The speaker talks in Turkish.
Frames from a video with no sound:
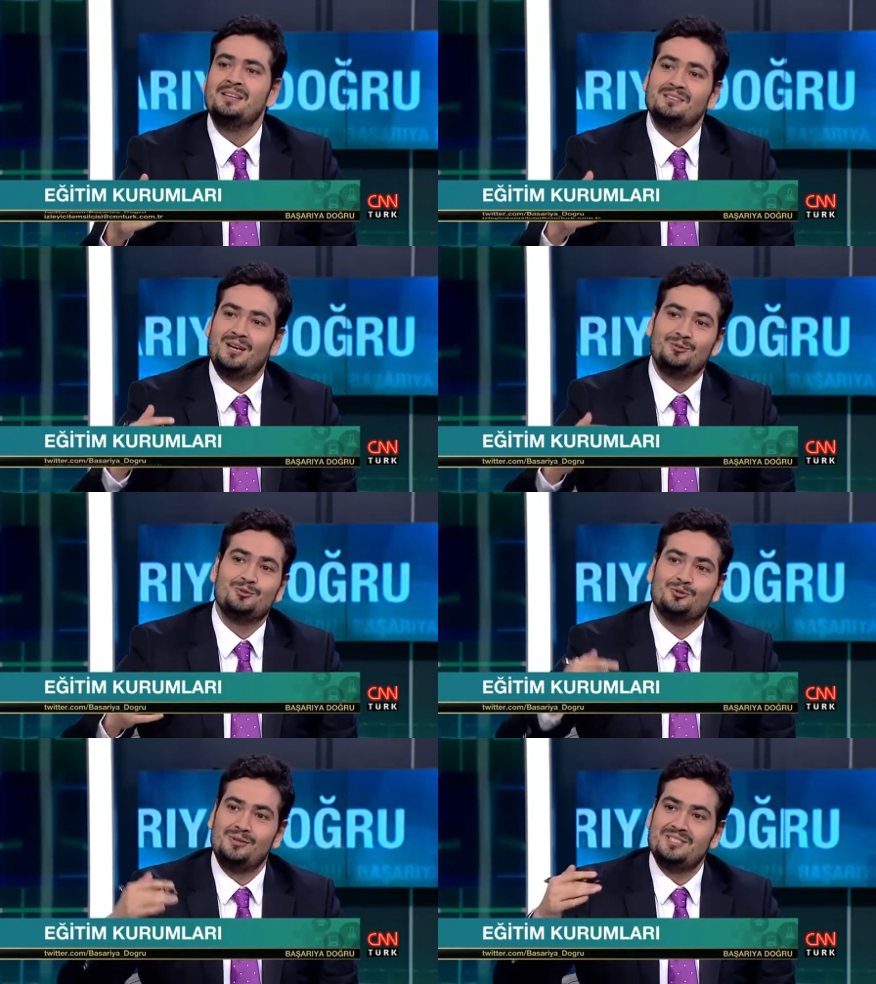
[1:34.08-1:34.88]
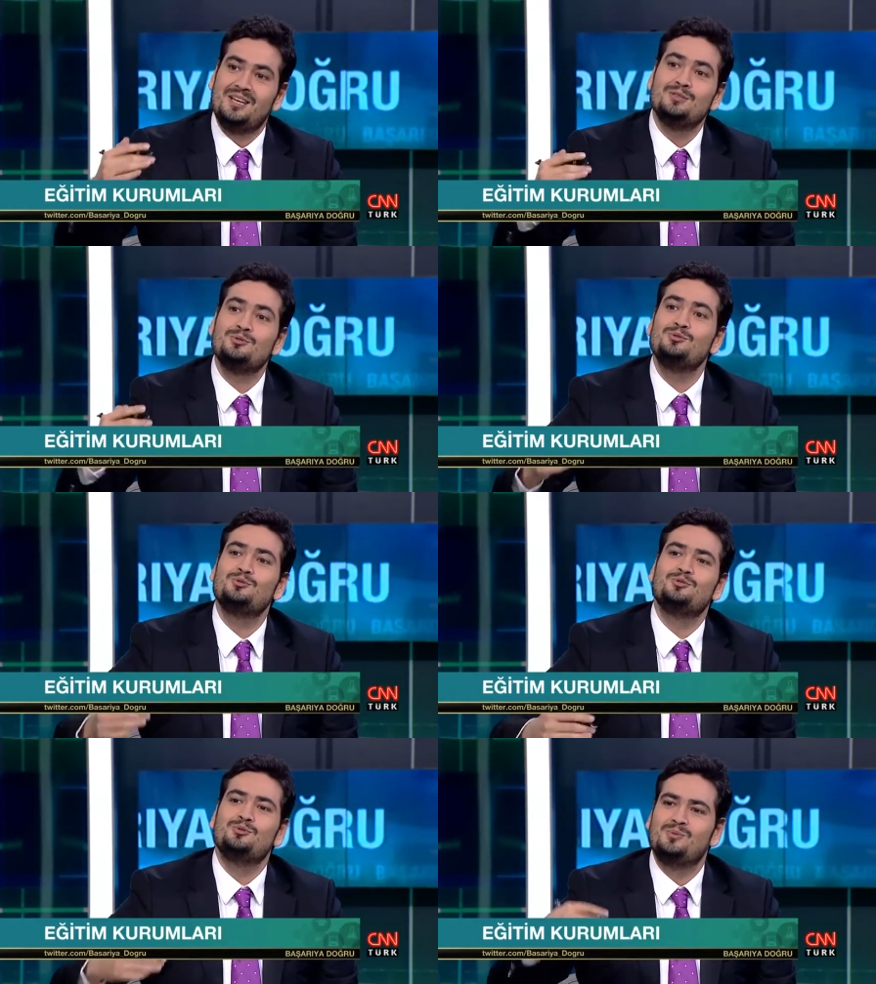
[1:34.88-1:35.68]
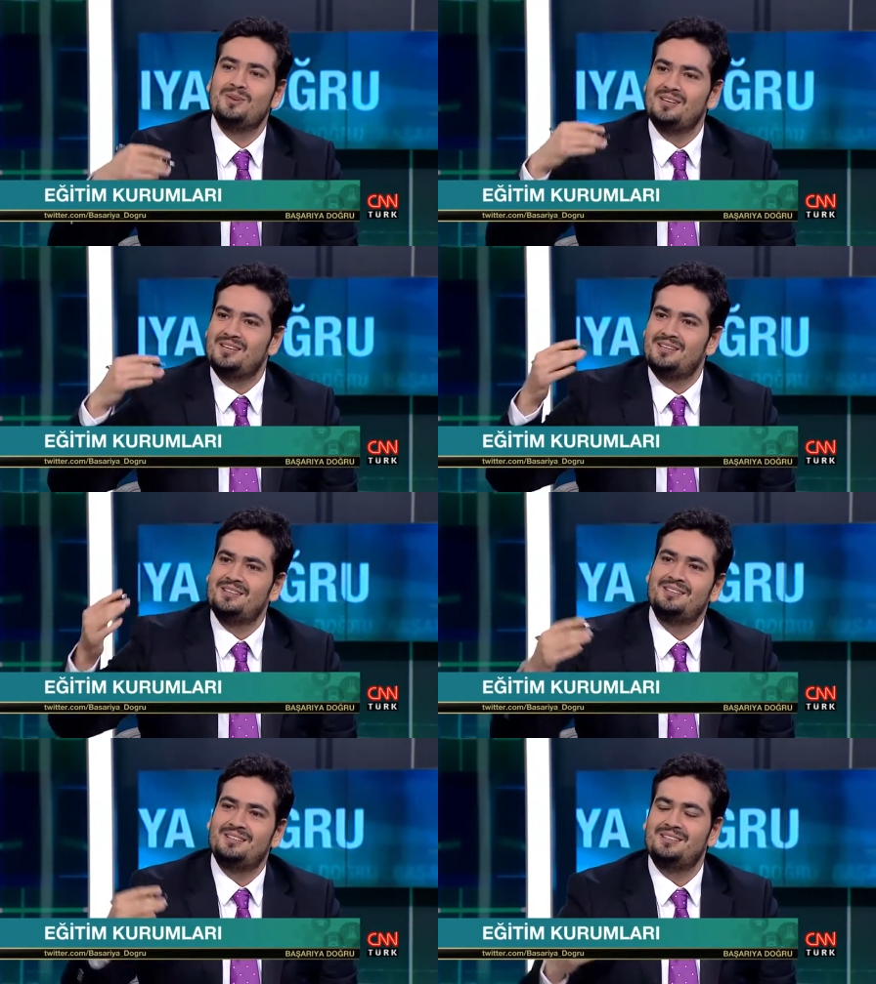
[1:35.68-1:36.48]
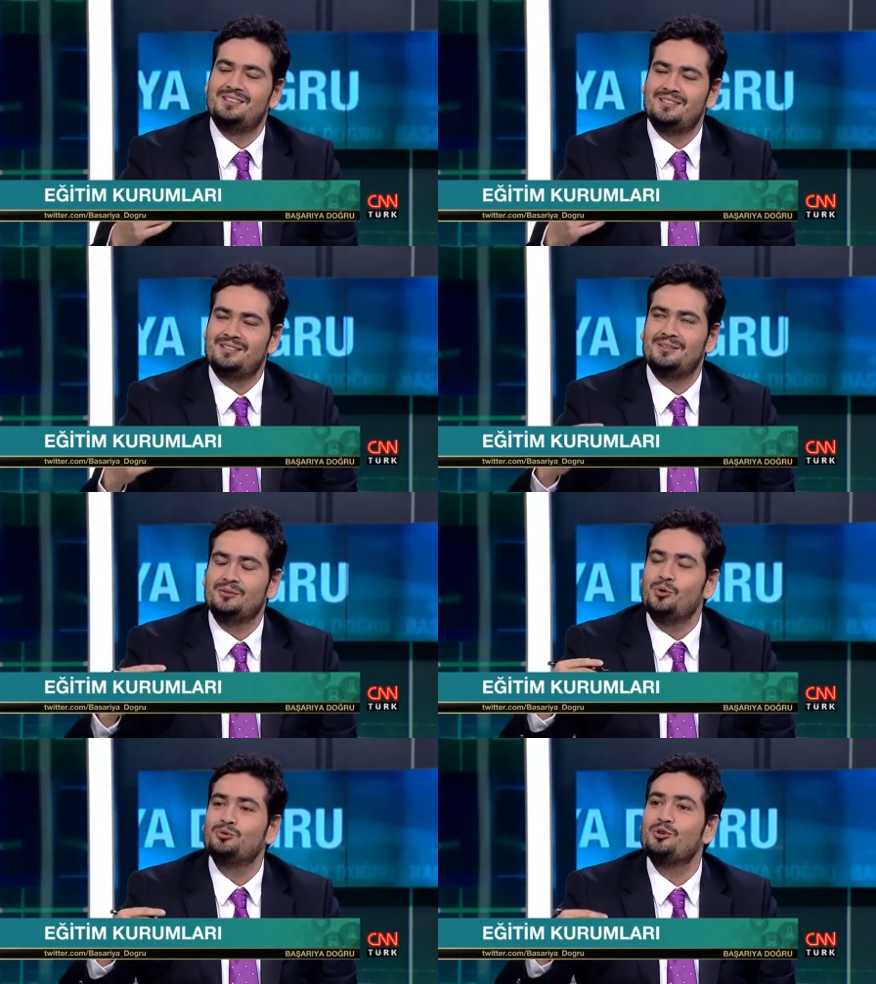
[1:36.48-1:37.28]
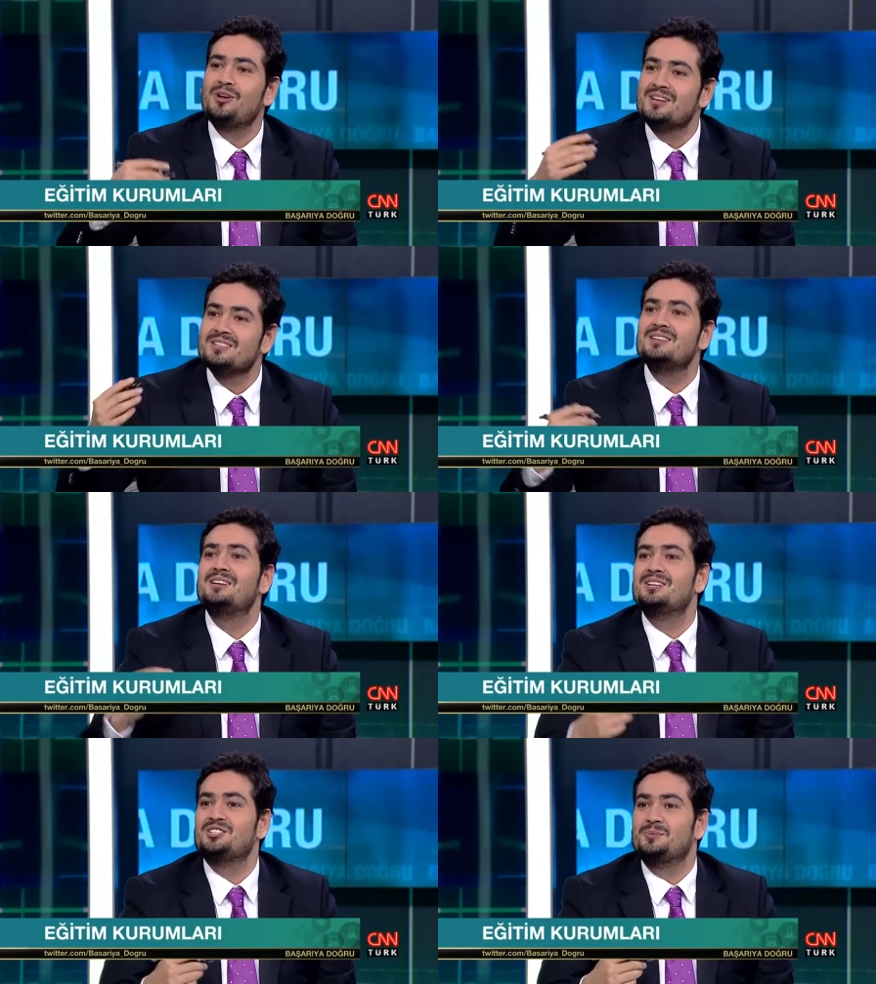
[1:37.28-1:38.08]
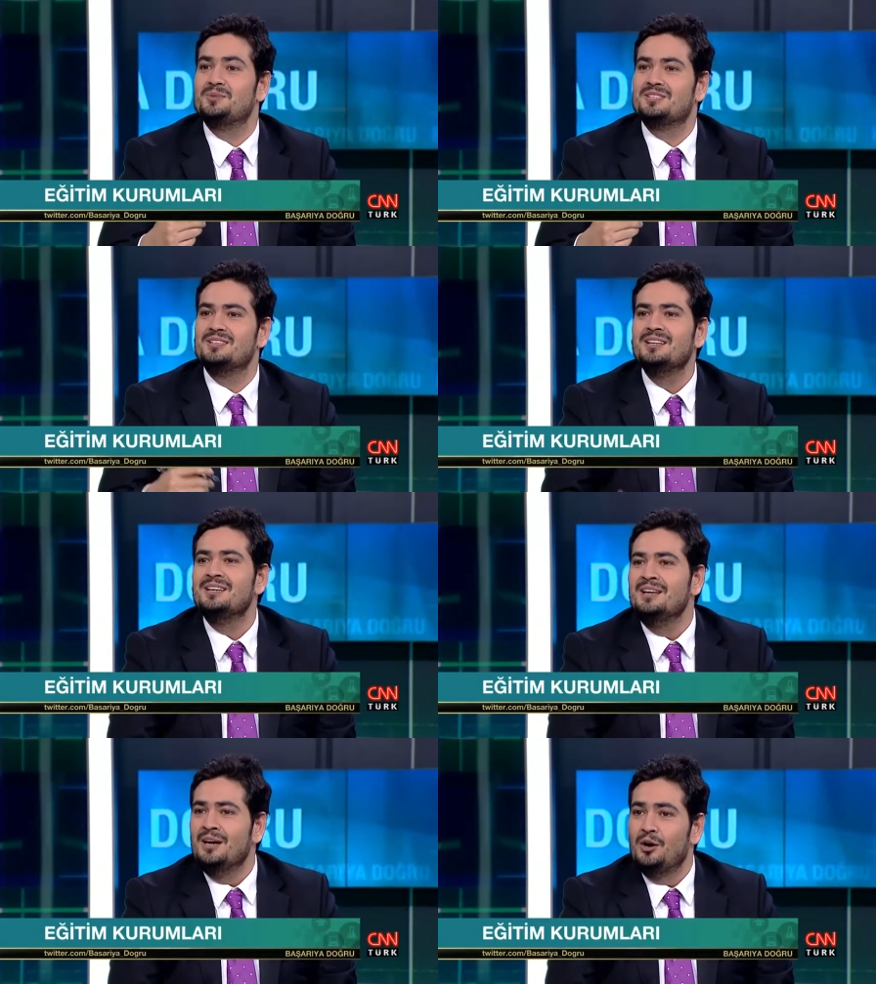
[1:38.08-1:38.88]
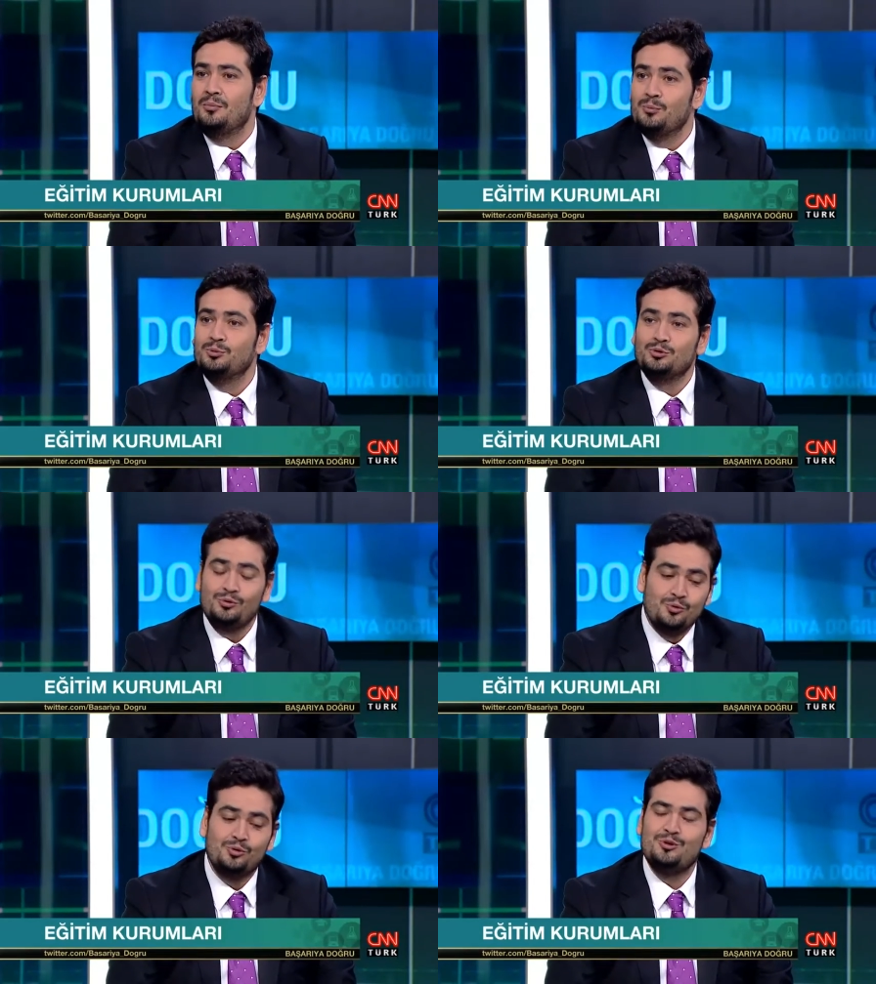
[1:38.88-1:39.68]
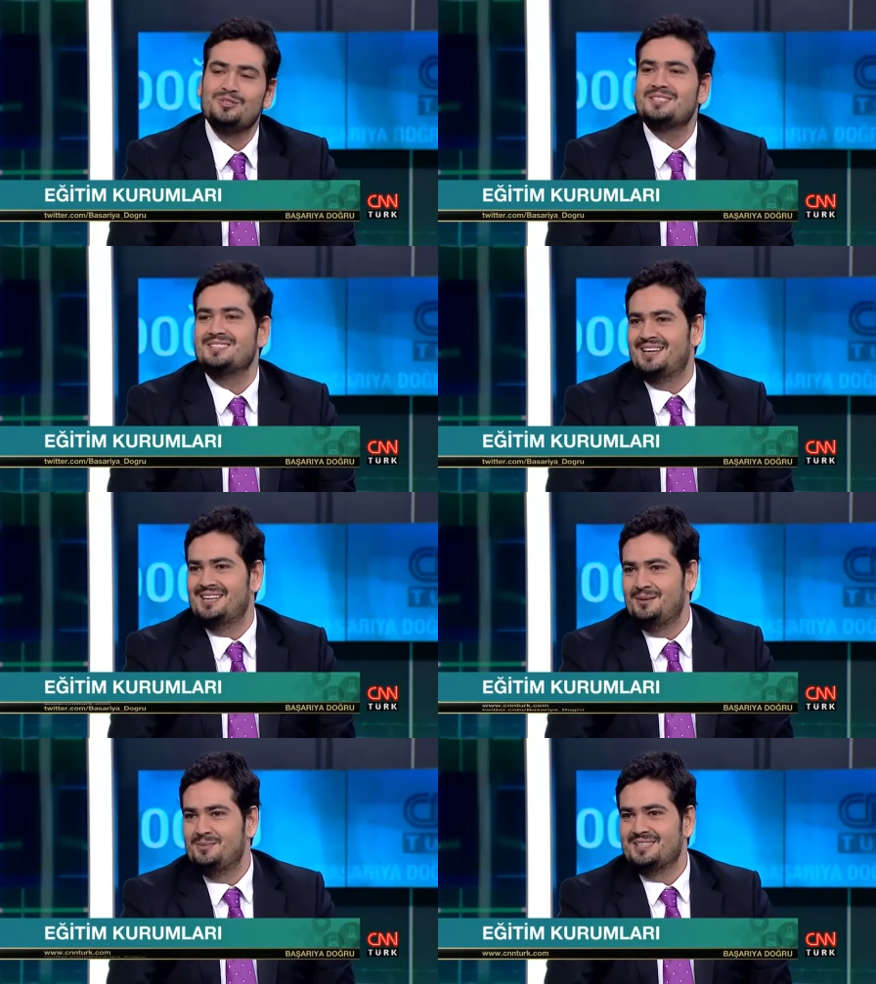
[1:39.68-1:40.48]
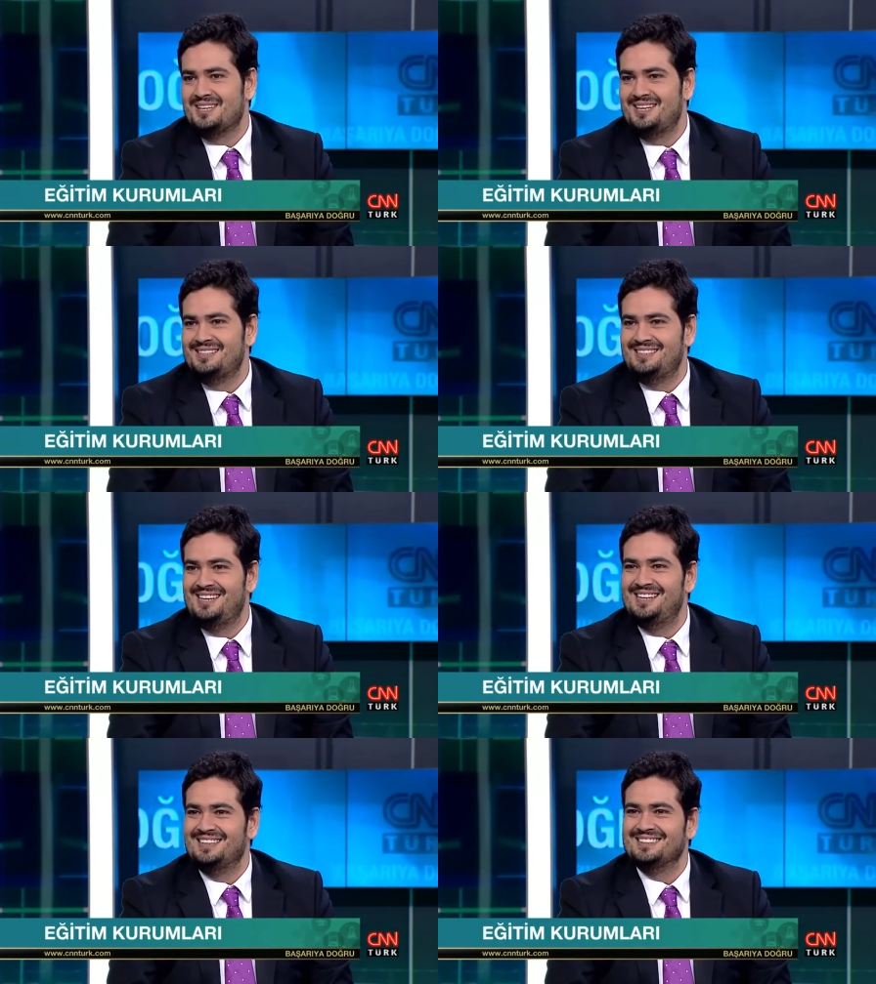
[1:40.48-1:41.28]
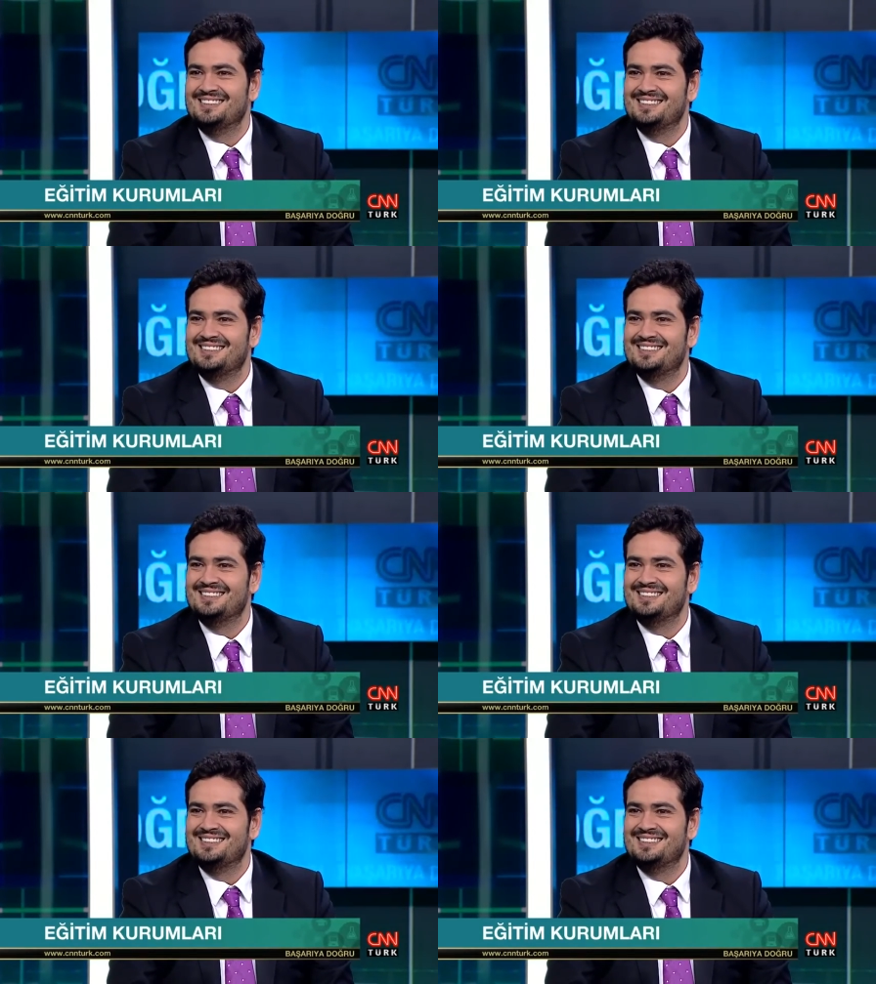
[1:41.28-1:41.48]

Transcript: Daha doğrusu lisansüstü ve e, doktoraya hazırlık aşaması. Ama bunun okul öncesinden gelmesi gerektiğine inandık. Peki